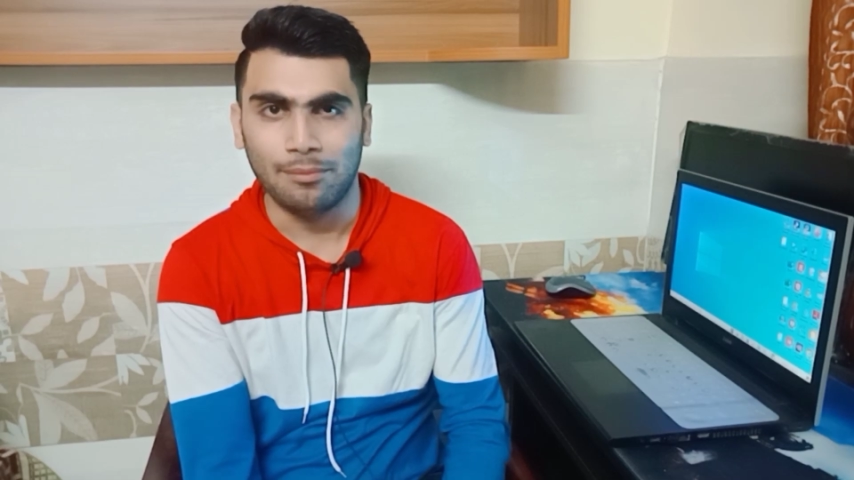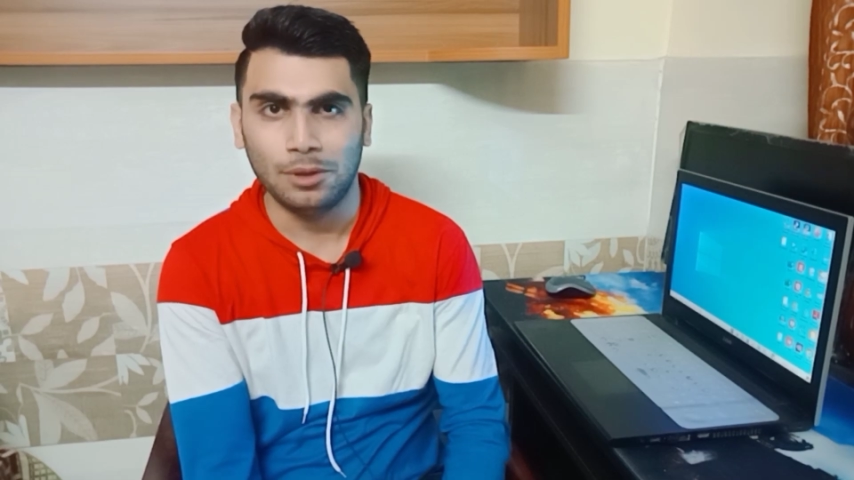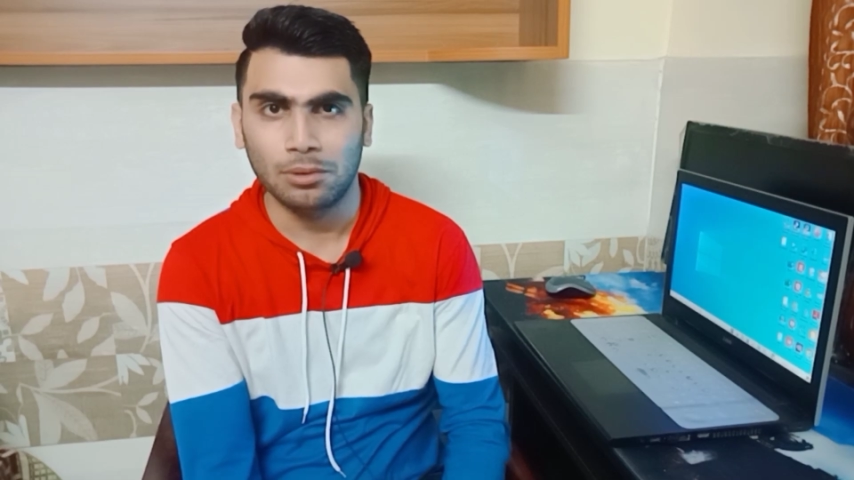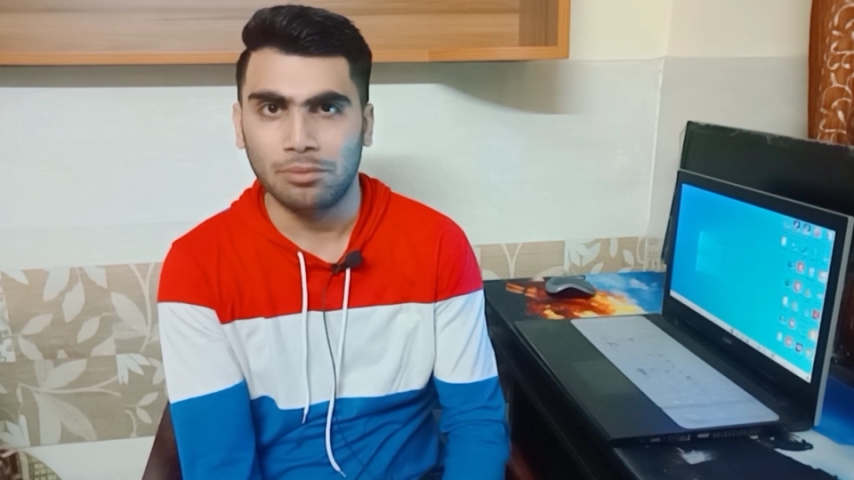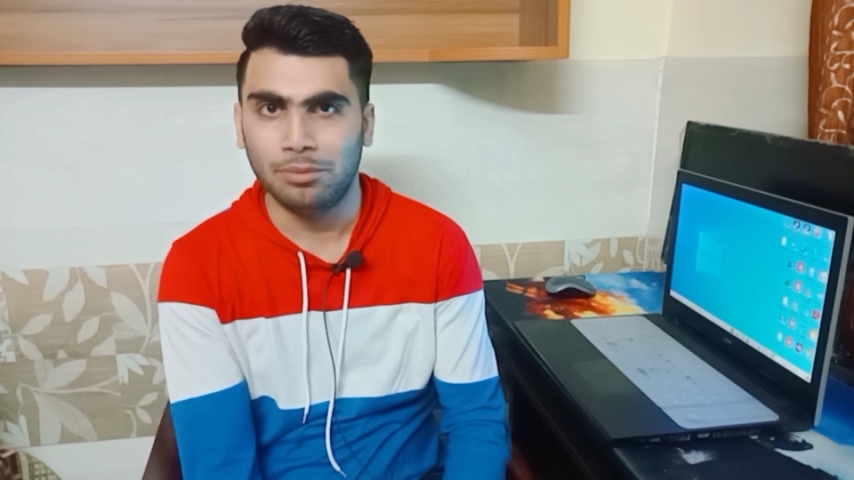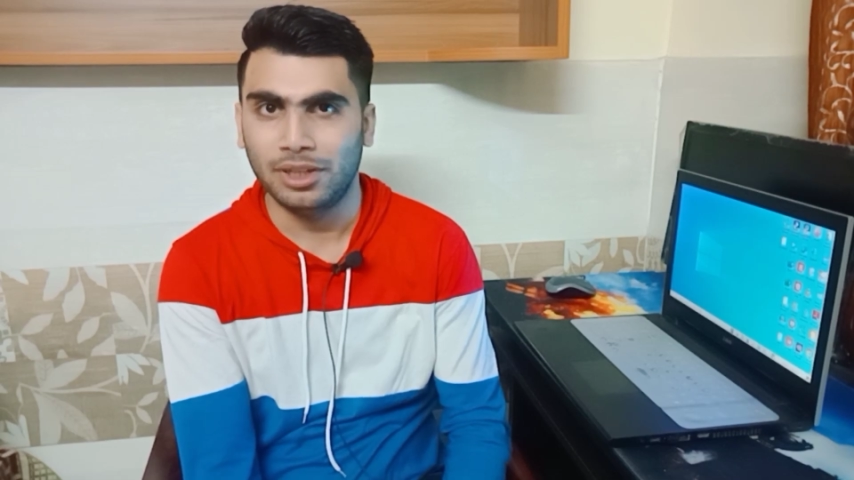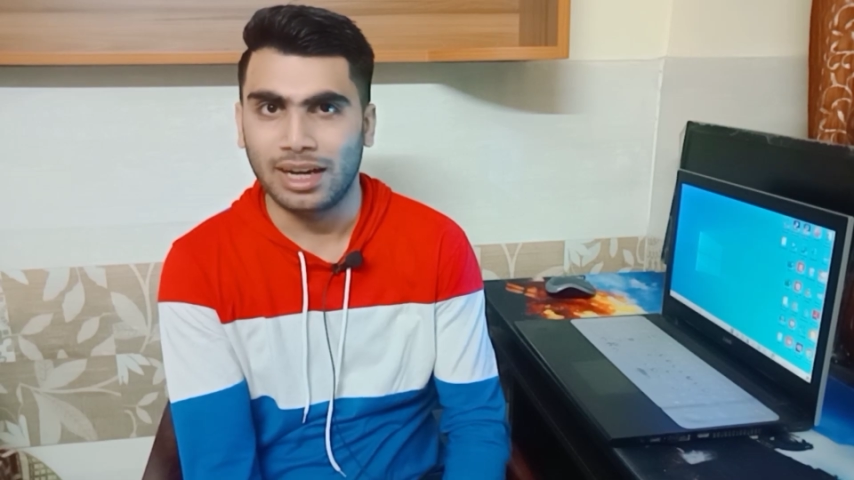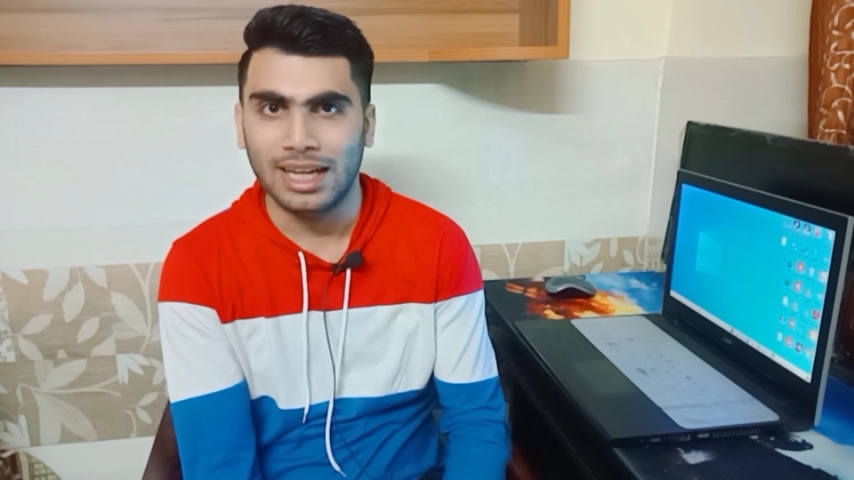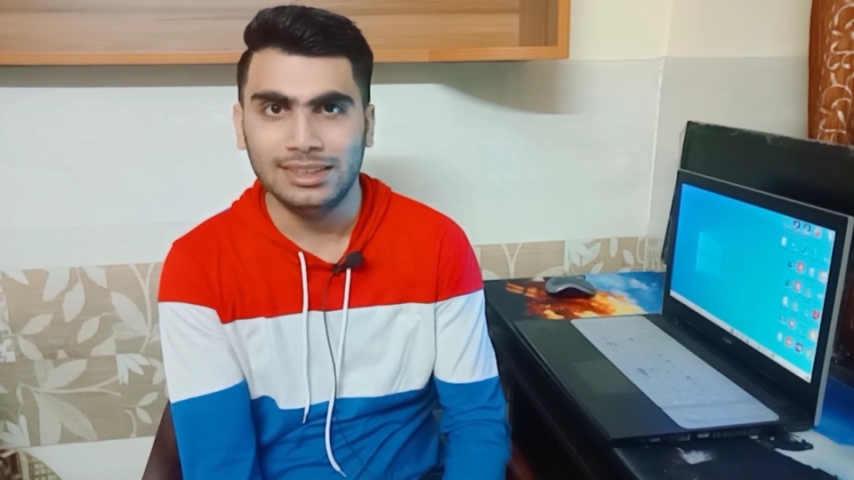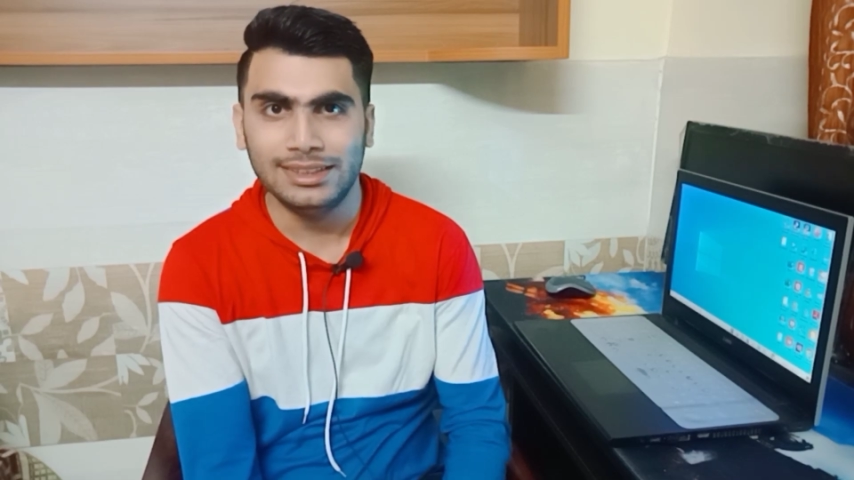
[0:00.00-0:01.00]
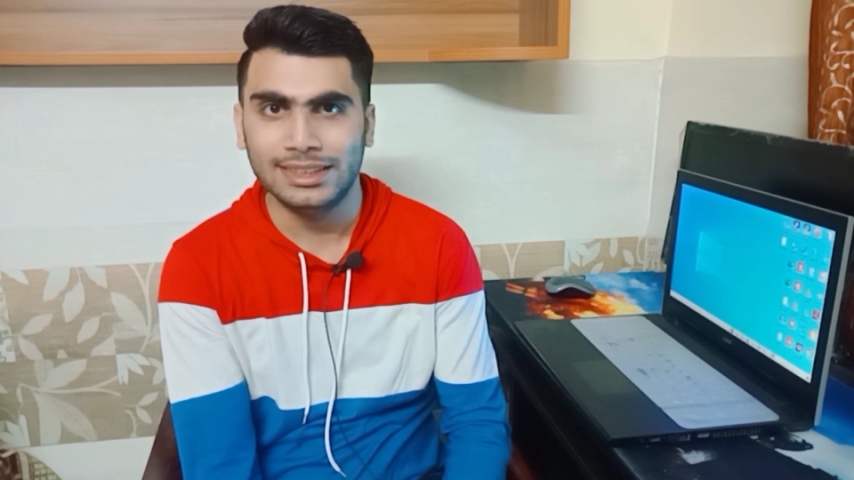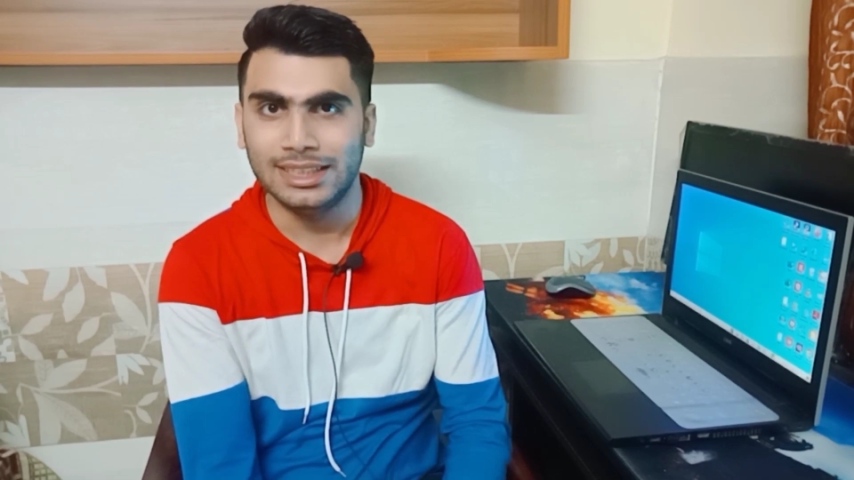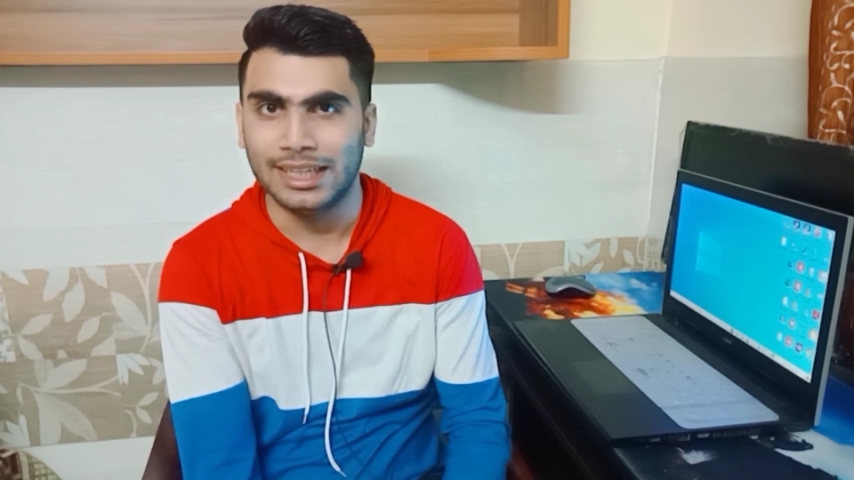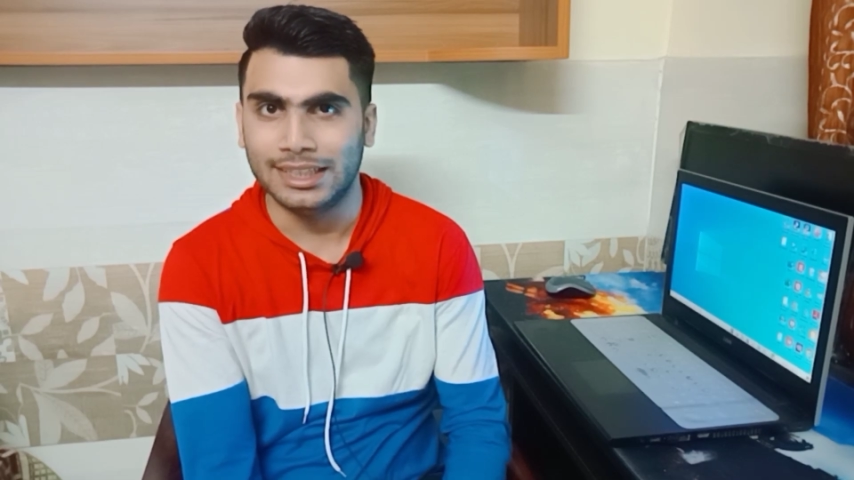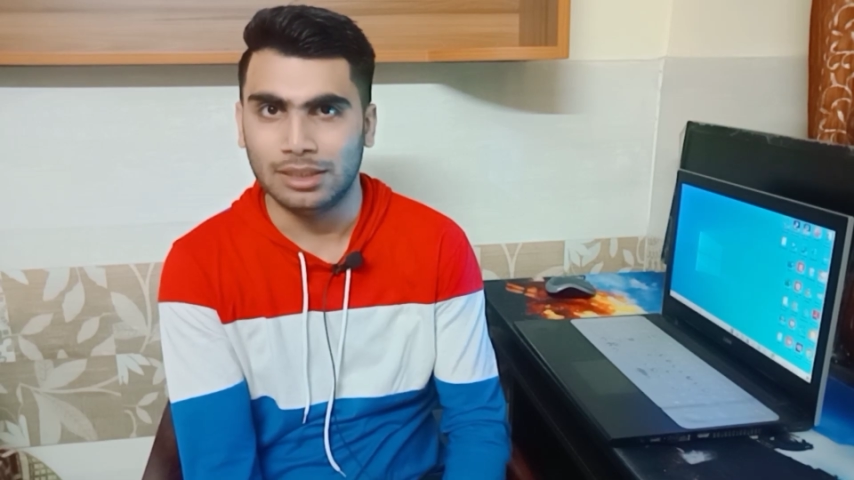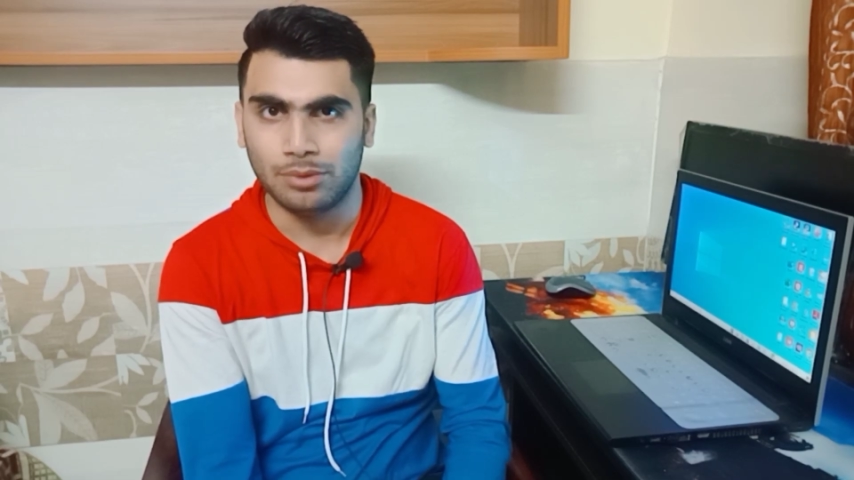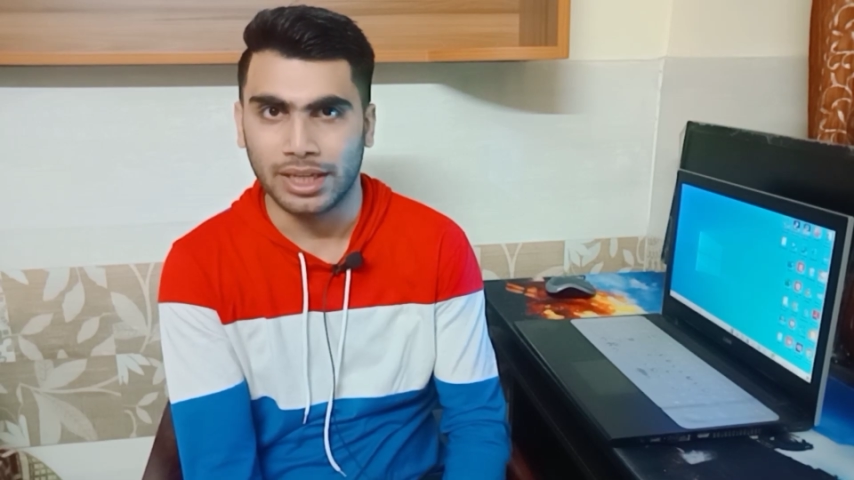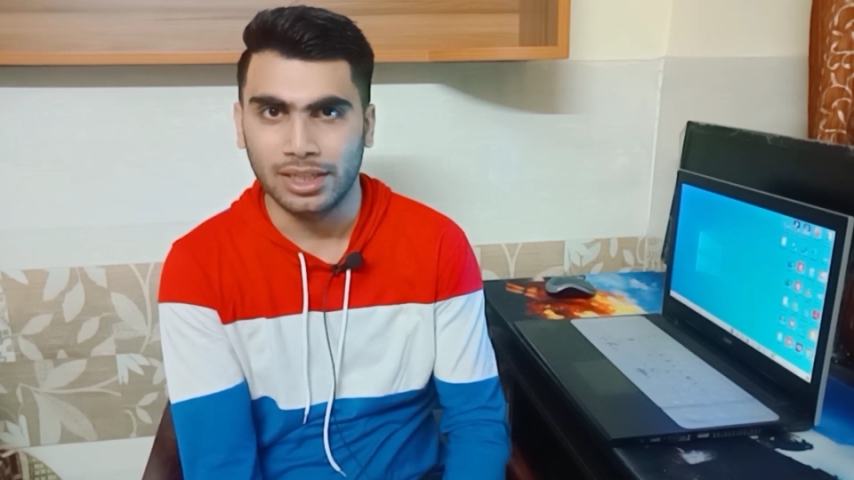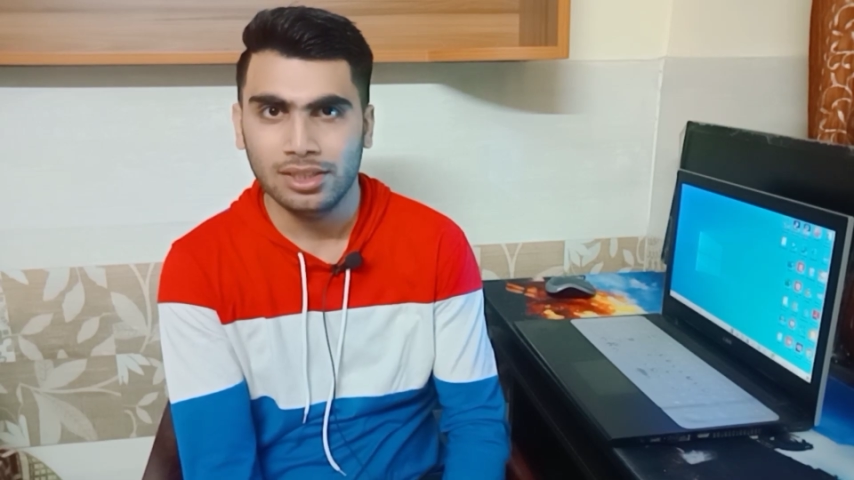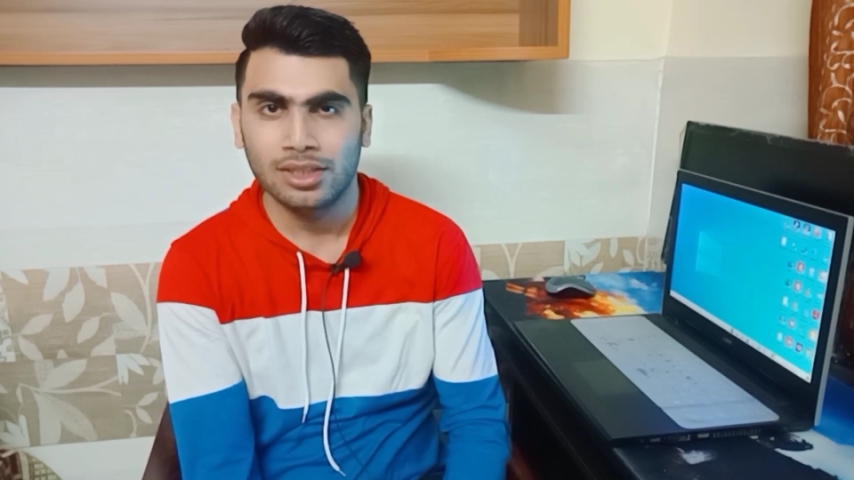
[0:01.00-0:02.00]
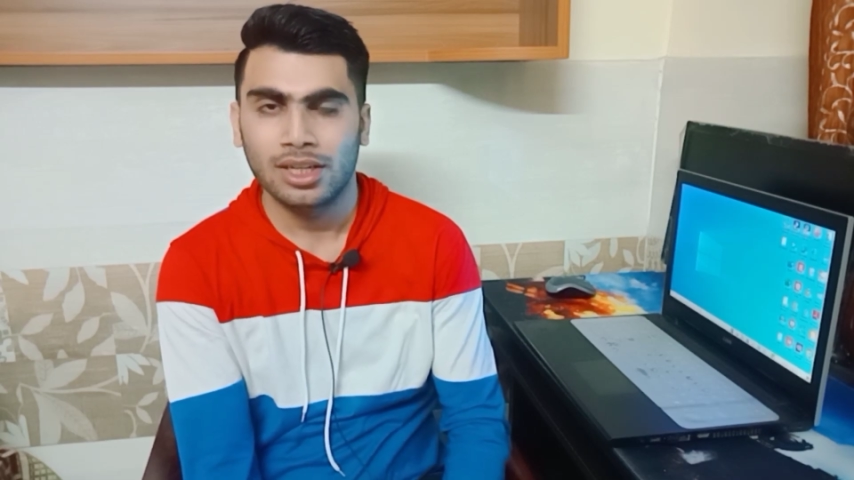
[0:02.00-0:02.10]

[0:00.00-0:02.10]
लैपटॉप कंप्यूटर एल सी डी एल रिपेयरिंग